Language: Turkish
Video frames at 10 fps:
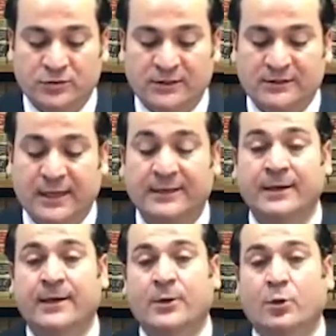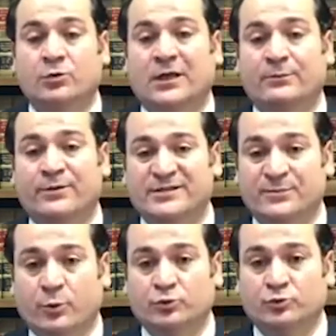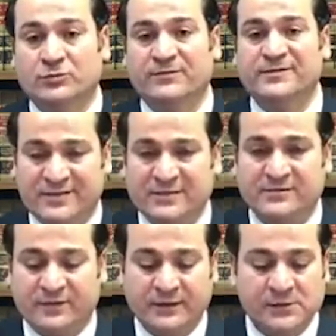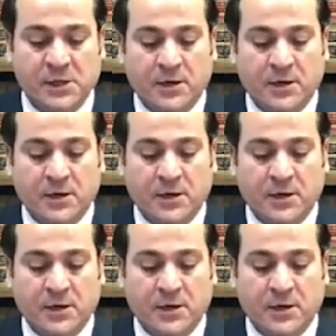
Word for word: üzerinden olan pasaportunda vizesi var